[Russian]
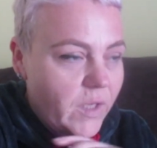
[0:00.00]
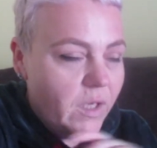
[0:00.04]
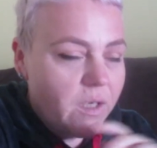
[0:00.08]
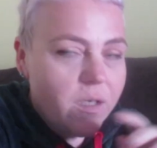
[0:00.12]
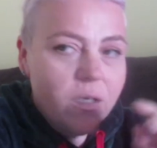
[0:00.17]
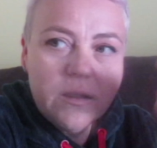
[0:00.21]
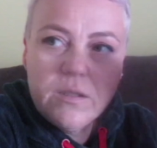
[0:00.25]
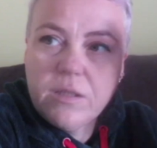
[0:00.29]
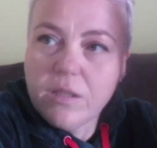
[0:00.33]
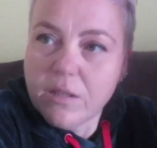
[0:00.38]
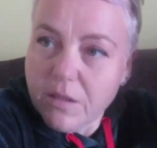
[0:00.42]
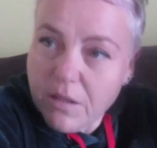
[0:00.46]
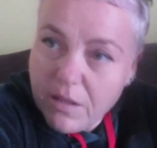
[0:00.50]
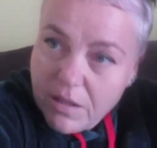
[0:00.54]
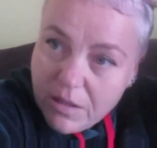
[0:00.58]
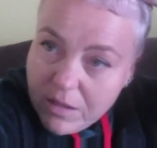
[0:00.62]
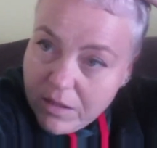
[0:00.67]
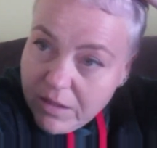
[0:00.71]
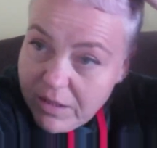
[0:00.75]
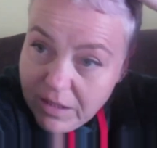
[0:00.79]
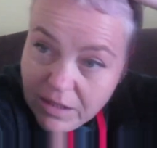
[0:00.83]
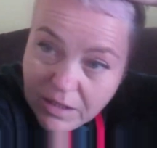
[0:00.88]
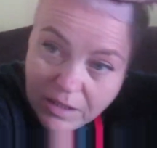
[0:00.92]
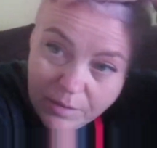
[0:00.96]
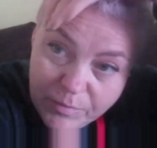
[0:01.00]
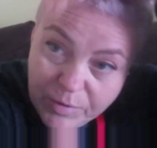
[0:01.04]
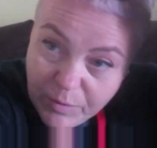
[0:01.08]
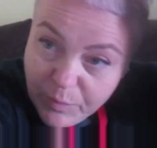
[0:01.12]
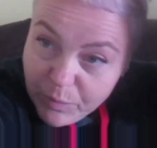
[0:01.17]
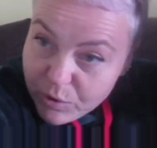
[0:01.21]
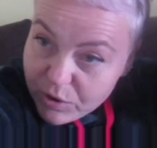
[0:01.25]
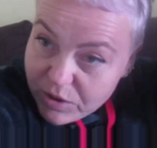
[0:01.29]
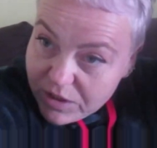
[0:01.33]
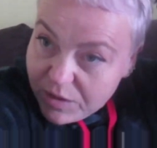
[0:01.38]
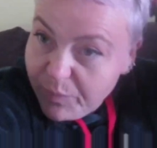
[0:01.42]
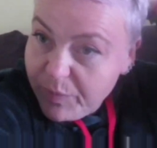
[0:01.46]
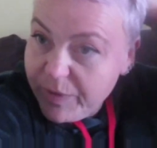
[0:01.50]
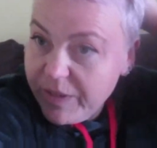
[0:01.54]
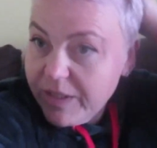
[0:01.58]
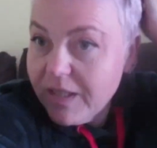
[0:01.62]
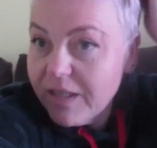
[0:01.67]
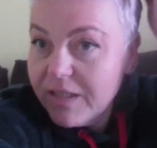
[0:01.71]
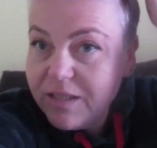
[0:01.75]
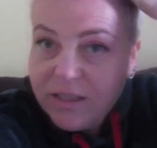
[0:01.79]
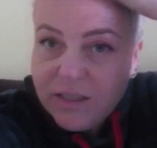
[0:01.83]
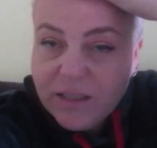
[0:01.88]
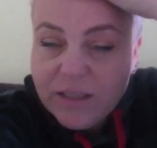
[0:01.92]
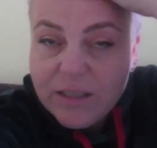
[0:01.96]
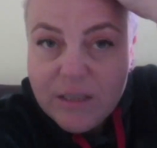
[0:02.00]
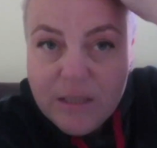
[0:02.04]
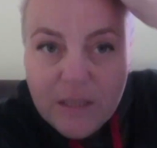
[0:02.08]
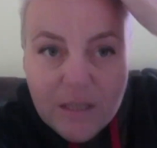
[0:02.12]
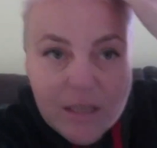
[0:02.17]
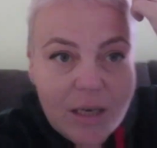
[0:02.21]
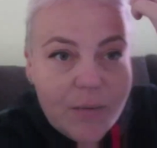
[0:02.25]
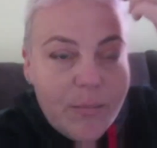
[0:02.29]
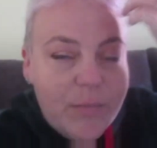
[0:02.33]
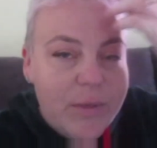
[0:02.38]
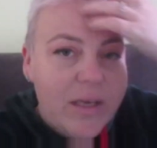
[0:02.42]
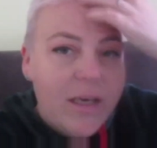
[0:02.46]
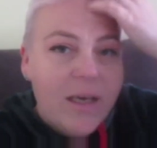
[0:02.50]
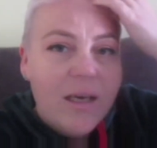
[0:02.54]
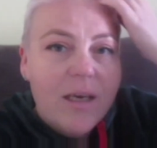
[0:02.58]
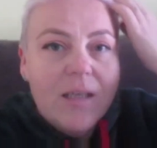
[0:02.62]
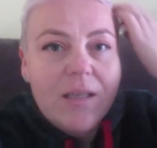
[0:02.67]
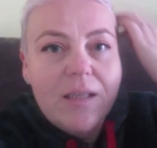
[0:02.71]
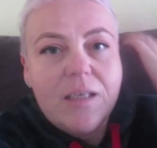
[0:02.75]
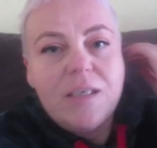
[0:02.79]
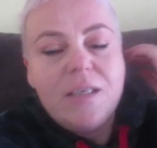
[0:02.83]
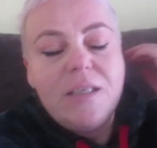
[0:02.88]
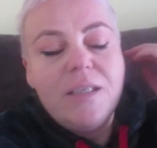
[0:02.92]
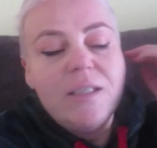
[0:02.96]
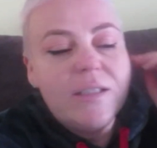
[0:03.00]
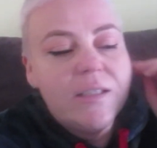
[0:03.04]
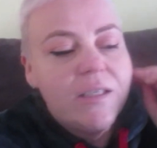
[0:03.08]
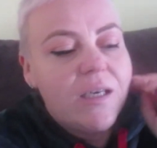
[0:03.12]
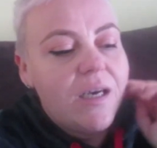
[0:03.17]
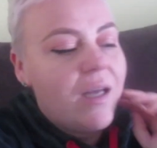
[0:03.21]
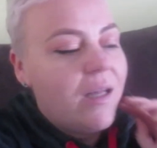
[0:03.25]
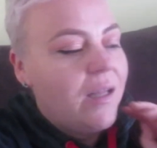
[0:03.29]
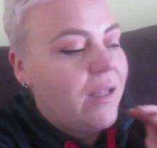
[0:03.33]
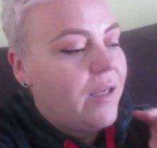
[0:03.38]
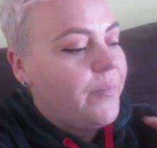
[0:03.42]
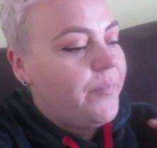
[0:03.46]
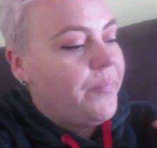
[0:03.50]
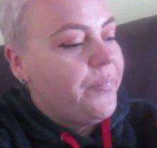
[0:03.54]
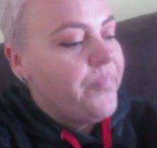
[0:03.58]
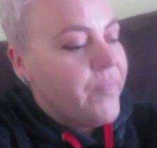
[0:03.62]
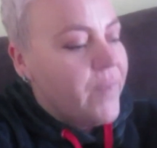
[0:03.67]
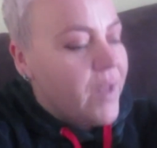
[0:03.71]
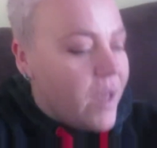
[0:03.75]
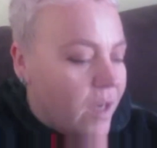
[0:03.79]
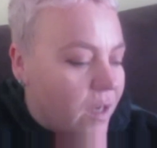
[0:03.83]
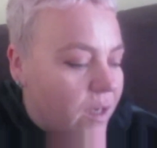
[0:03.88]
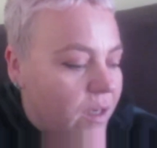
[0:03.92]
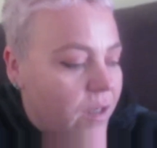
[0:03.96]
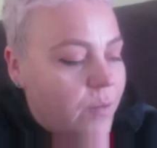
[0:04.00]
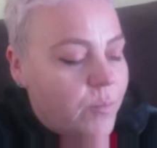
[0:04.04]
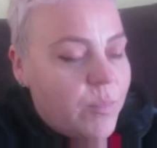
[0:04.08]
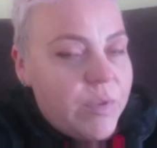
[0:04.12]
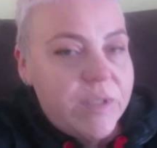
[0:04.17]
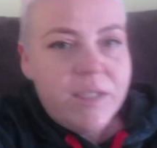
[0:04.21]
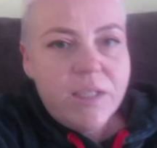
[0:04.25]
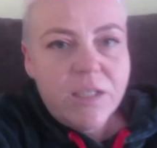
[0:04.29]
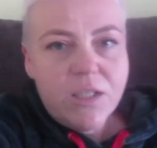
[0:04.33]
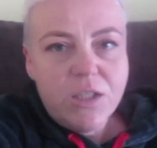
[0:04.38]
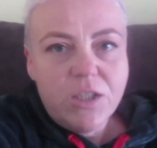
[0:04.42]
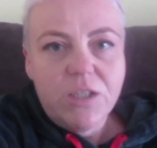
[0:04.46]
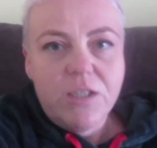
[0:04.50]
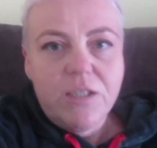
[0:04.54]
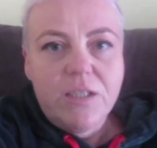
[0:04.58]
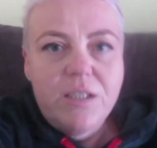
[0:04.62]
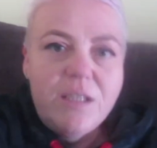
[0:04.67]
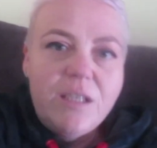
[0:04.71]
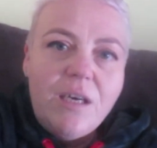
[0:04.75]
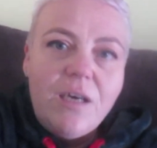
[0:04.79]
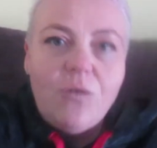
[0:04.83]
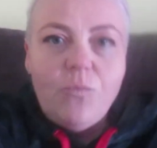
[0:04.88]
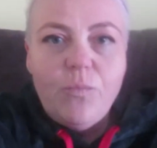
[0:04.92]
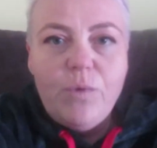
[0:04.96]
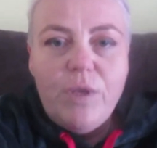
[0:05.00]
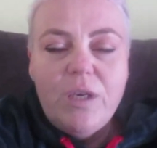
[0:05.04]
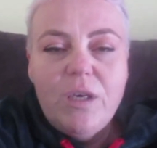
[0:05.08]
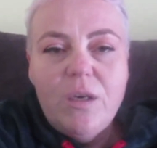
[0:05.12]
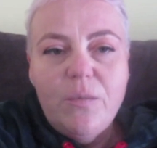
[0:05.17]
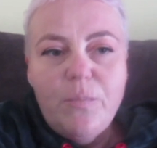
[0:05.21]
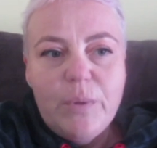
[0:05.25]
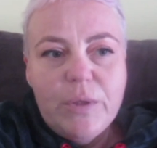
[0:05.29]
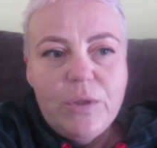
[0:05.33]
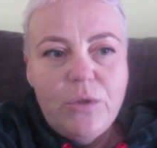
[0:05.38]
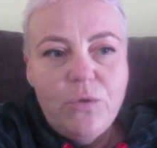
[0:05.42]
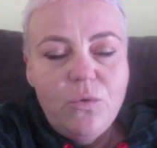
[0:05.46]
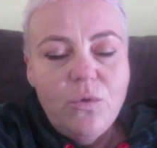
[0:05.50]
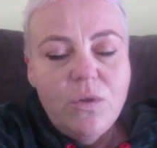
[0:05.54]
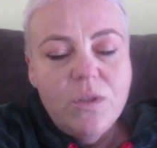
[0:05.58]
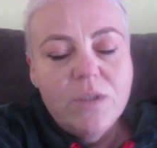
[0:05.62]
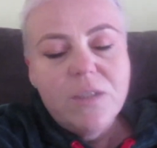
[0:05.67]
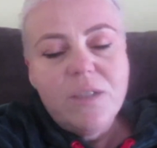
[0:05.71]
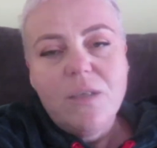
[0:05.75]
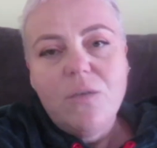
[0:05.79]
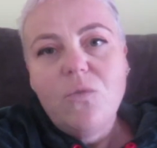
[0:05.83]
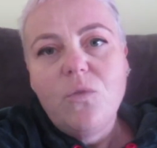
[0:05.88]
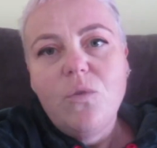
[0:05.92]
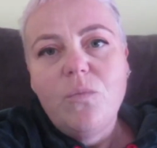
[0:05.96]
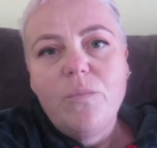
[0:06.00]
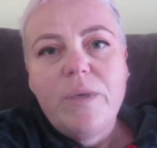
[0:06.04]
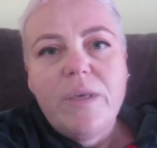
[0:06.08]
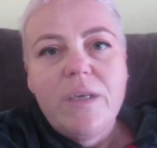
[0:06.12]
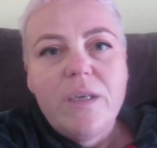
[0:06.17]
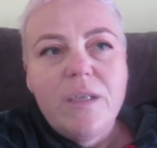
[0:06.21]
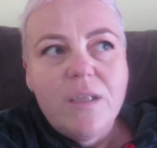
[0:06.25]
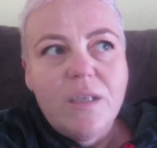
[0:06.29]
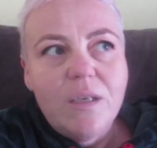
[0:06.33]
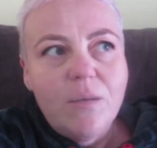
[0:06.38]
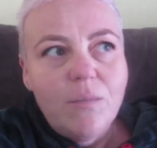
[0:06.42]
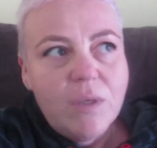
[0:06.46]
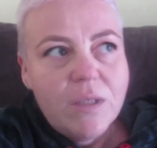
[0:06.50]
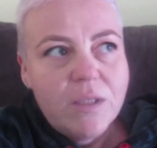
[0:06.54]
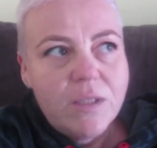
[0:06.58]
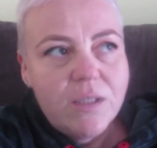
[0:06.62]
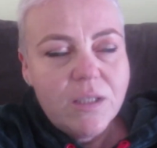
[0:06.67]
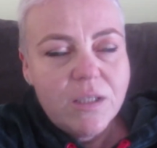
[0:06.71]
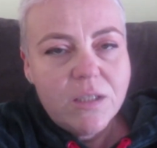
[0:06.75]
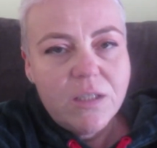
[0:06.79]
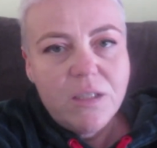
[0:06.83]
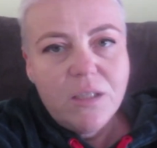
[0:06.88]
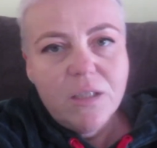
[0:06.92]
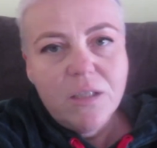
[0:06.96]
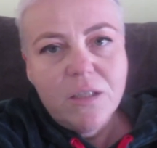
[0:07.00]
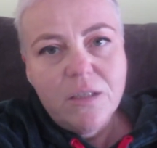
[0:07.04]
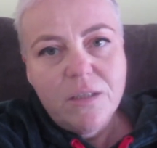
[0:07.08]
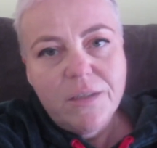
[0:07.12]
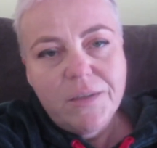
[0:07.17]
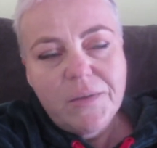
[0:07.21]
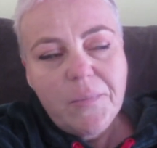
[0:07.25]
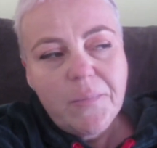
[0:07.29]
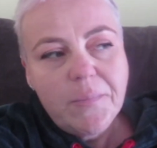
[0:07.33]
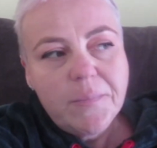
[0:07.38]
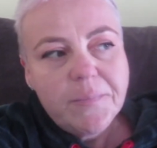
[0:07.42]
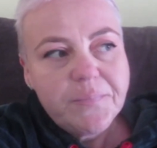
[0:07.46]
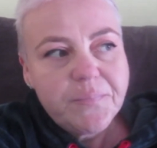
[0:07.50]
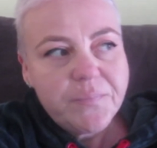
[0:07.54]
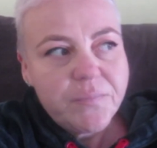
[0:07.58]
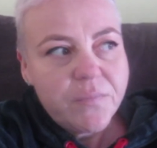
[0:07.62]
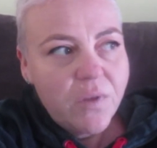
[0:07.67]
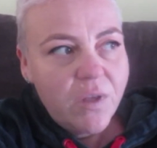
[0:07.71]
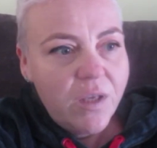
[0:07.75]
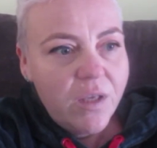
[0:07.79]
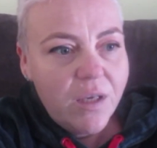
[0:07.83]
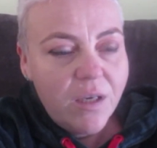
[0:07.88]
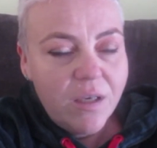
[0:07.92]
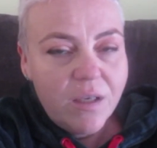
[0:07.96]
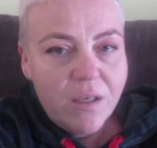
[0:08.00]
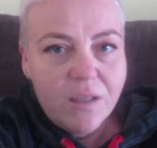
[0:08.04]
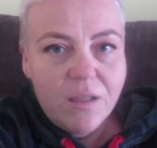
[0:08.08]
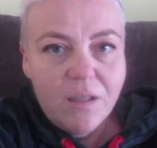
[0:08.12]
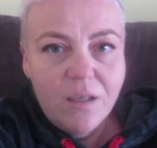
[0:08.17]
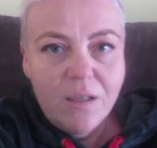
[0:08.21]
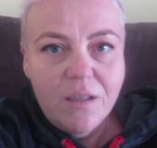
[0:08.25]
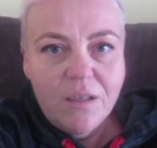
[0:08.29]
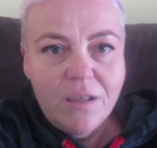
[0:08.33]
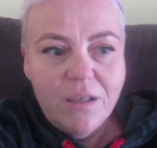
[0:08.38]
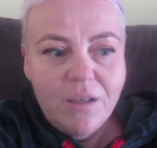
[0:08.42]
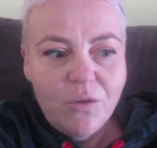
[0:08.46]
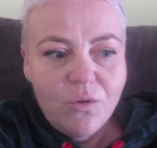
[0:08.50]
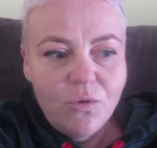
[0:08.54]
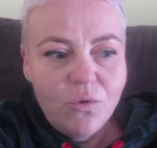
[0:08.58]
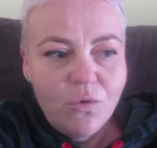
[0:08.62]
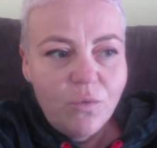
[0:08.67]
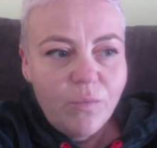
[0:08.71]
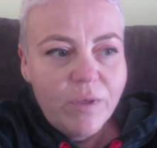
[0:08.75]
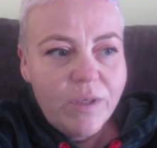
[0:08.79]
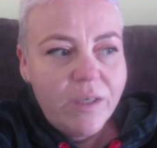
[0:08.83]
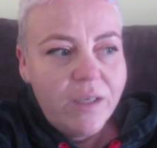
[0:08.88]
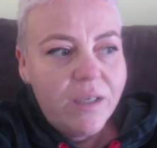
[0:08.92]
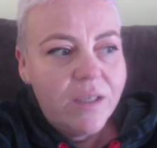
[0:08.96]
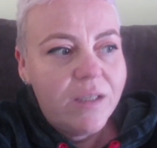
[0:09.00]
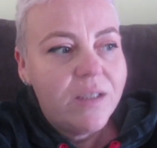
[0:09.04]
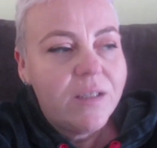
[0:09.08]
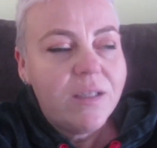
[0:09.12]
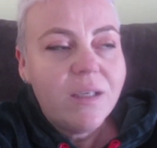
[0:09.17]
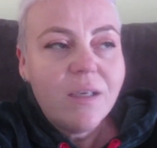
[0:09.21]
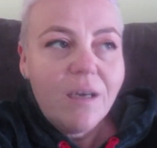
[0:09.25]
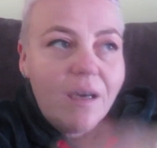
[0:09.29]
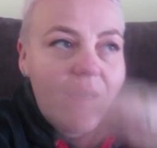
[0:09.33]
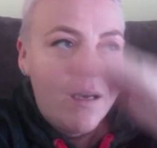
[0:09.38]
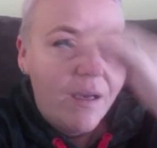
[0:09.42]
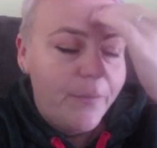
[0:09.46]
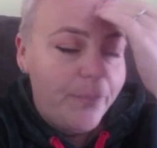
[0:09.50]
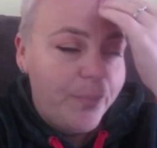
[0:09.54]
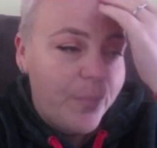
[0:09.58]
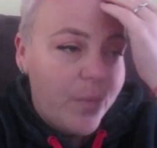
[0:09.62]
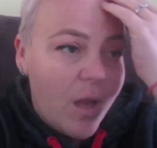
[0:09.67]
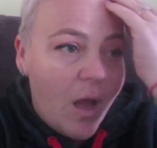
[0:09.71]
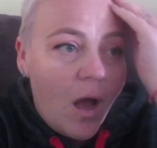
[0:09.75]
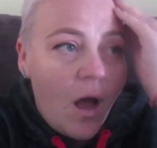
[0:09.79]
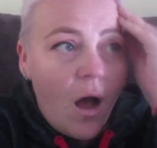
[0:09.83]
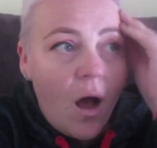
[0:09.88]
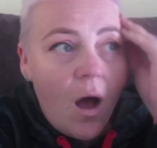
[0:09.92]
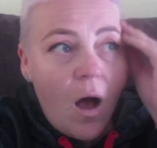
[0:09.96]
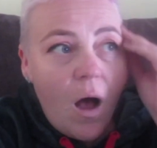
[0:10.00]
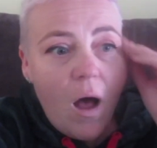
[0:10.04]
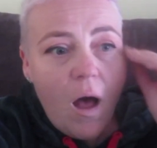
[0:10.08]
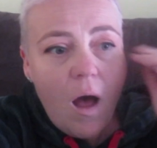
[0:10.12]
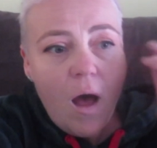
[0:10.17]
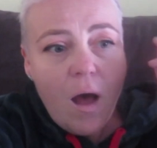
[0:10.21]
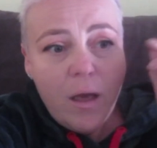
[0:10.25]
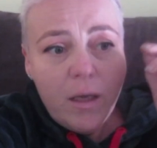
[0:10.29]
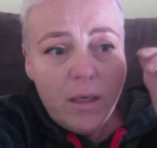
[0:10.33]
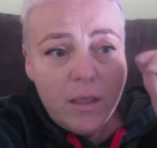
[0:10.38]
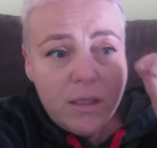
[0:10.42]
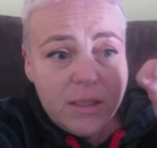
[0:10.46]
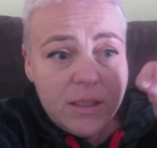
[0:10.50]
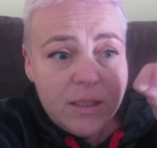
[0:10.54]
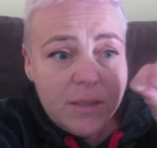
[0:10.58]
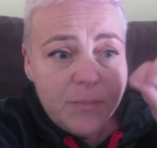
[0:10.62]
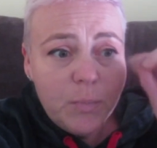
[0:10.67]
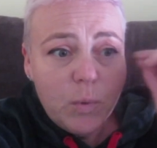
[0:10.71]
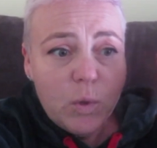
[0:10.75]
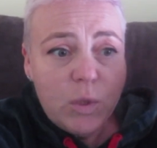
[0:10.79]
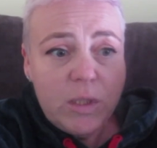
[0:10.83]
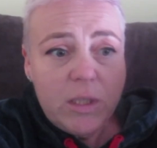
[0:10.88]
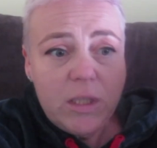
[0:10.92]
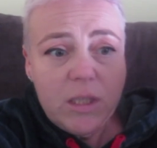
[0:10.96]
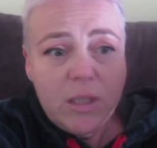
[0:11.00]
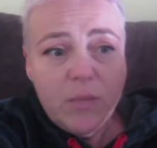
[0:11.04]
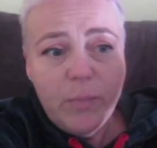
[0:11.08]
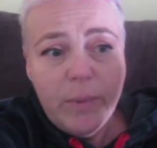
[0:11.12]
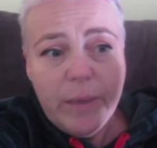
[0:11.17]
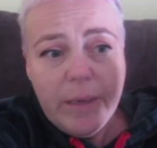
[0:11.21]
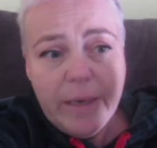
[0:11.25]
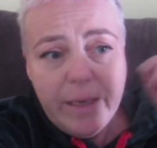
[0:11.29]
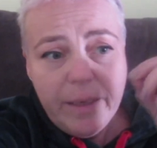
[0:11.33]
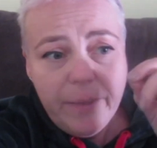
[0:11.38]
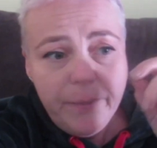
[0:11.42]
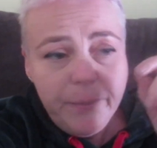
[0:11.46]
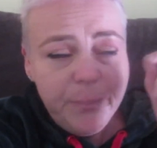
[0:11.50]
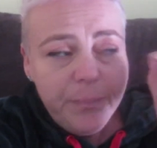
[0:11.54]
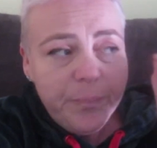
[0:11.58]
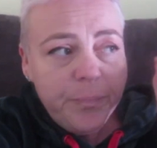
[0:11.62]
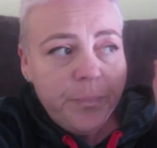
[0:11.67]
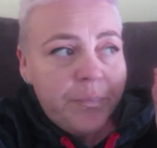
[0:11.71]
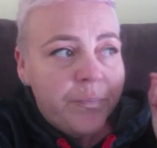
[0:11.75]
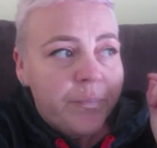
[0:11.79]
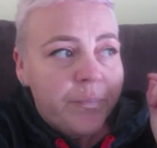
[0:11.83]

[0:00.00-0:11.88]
как-то а, она ко мне просто приходила, не ко мне, она искала э, массажиста. А у меня подруга знакомая, она массаж делает. И я ей дала ее номер, и она такая, а, из possibly,